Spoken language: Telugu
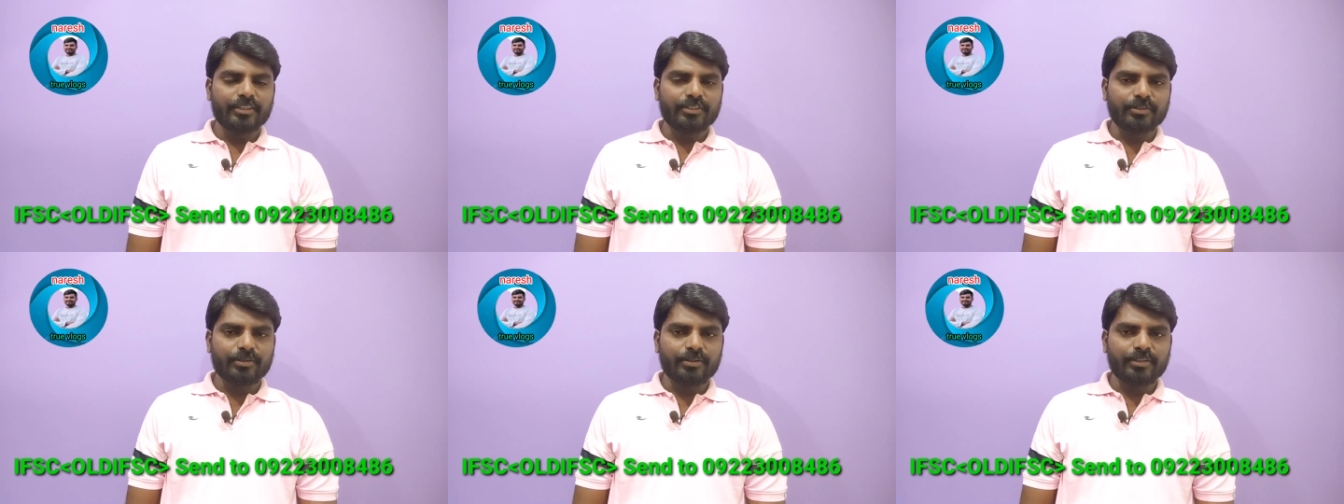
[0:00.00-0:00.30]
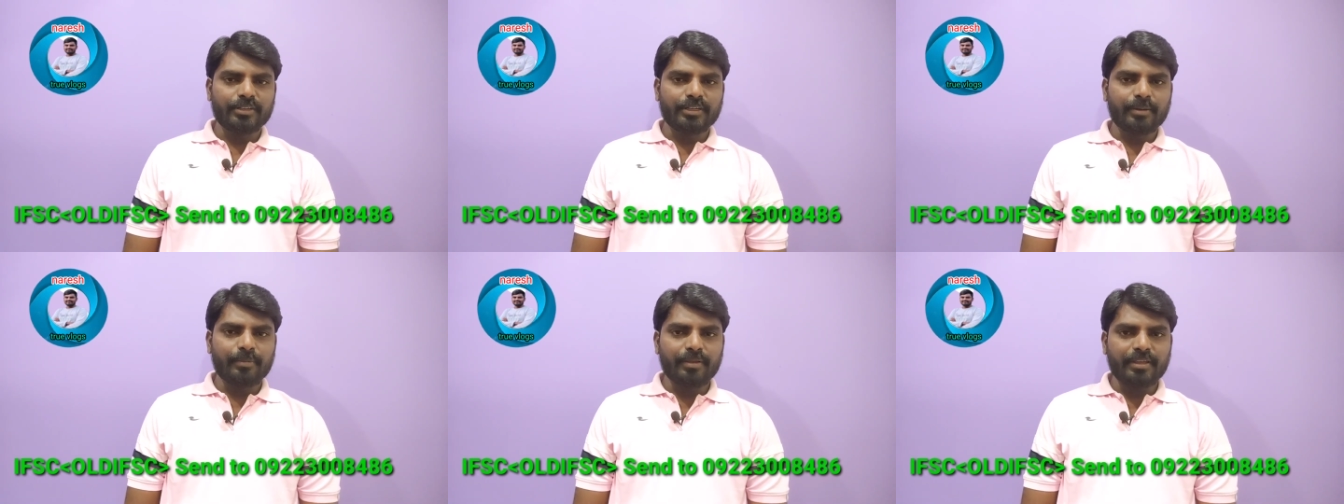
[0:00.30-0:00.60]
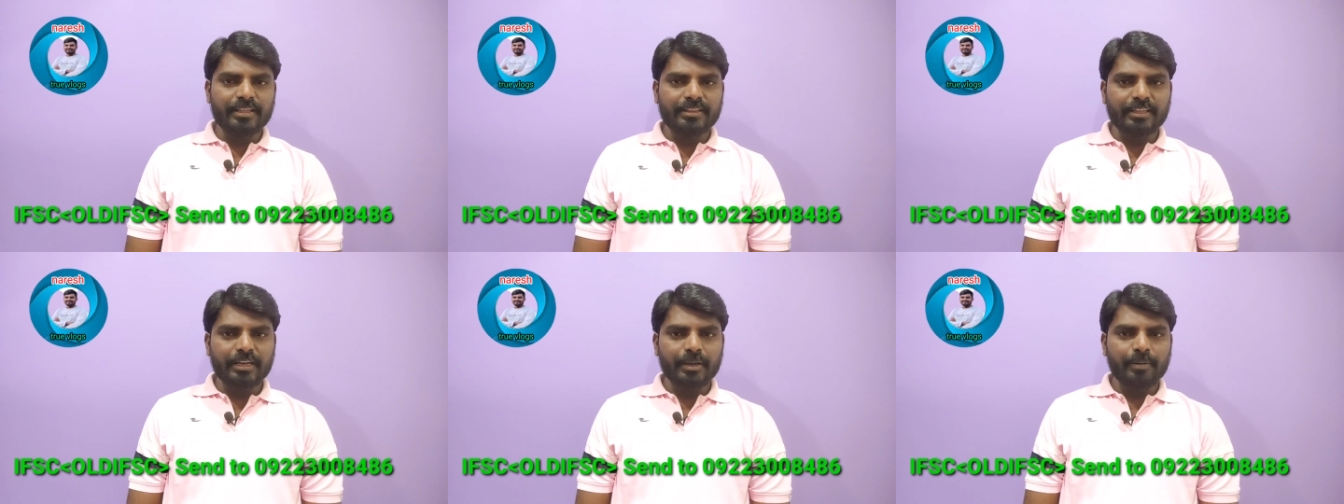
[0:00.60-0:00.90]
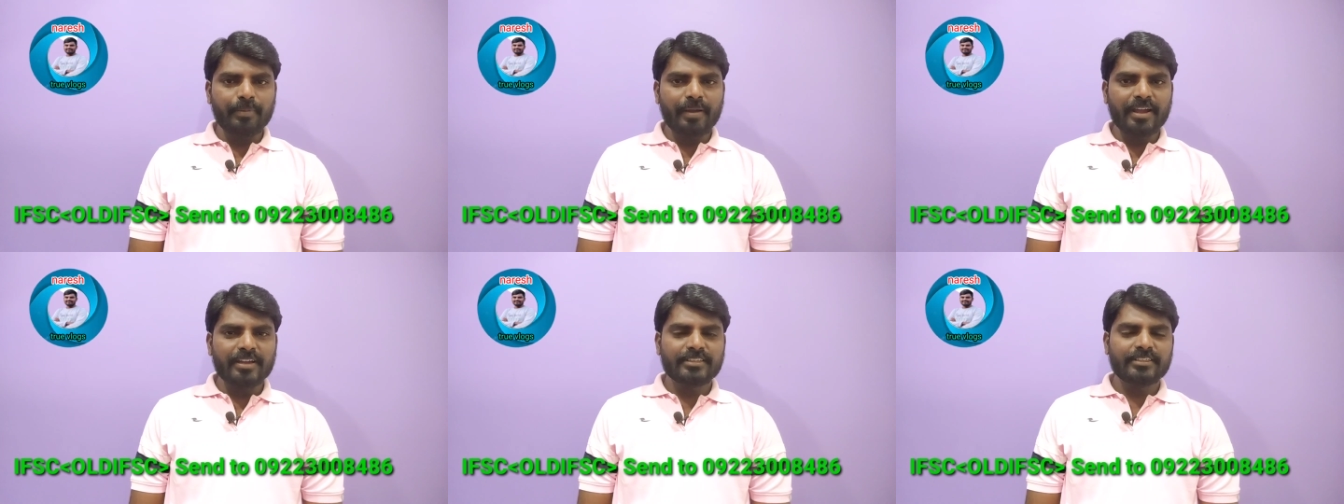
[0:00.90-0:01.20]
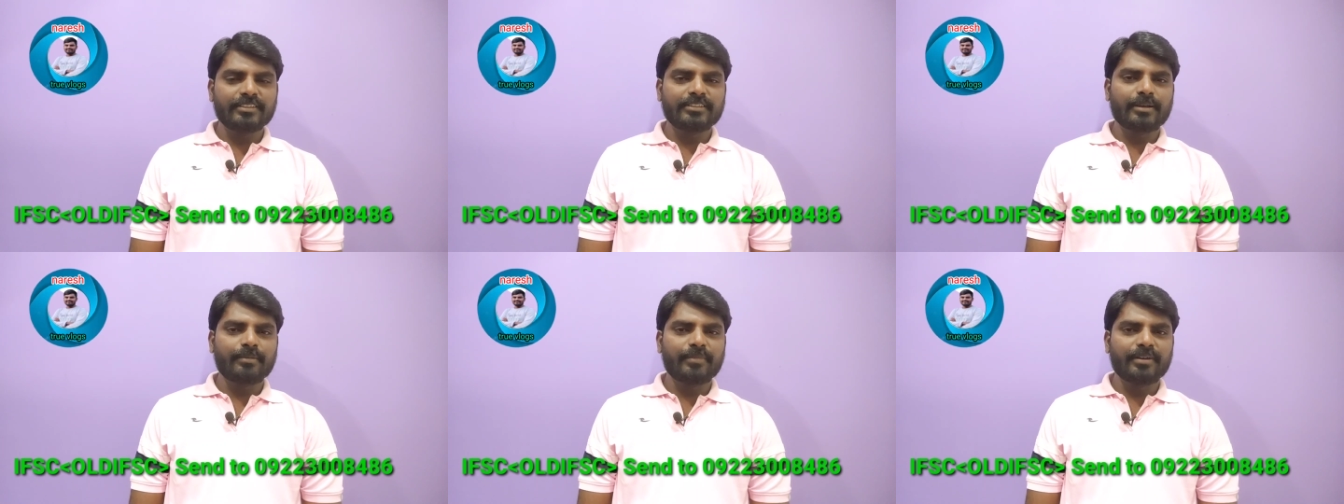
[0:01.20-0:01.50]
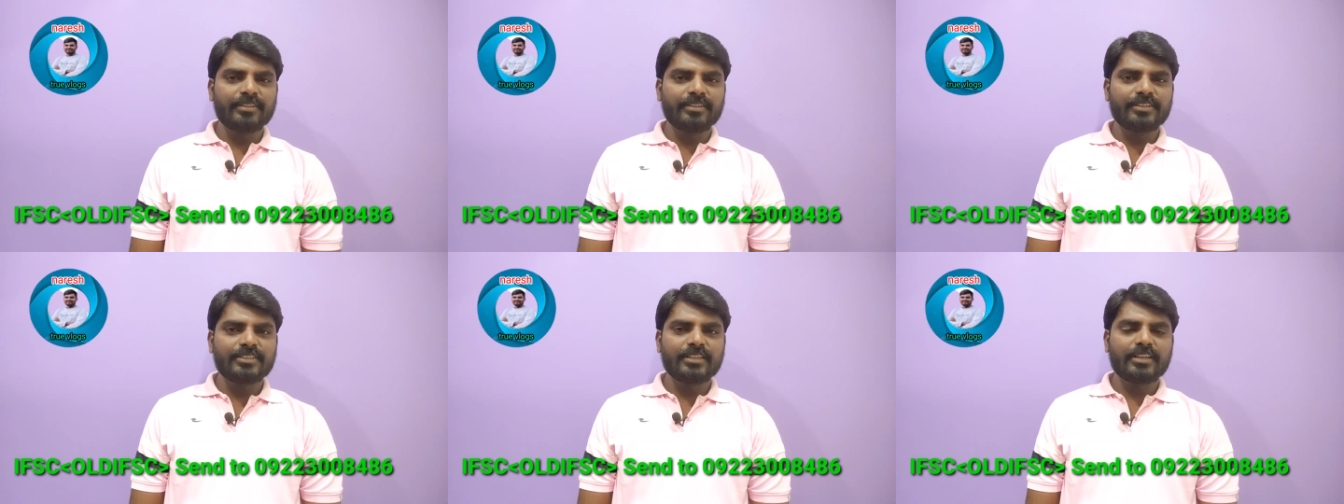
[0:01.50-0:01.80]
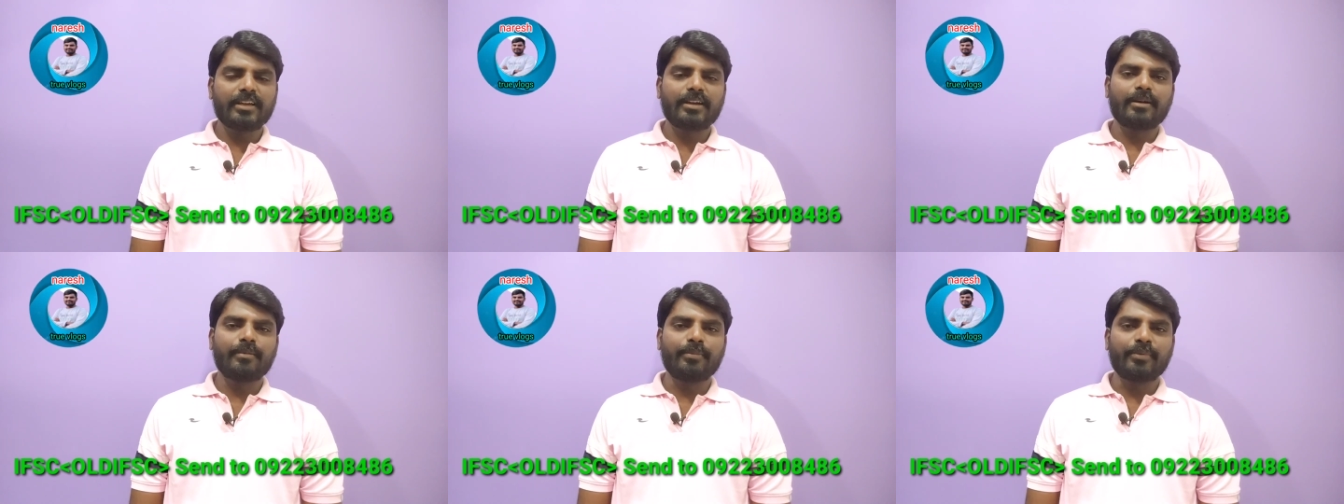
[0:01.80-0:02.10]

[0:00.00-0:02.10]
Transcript: సో ఈ ఈ త్రీ బ్యాంక్స్కి సంబంధించిన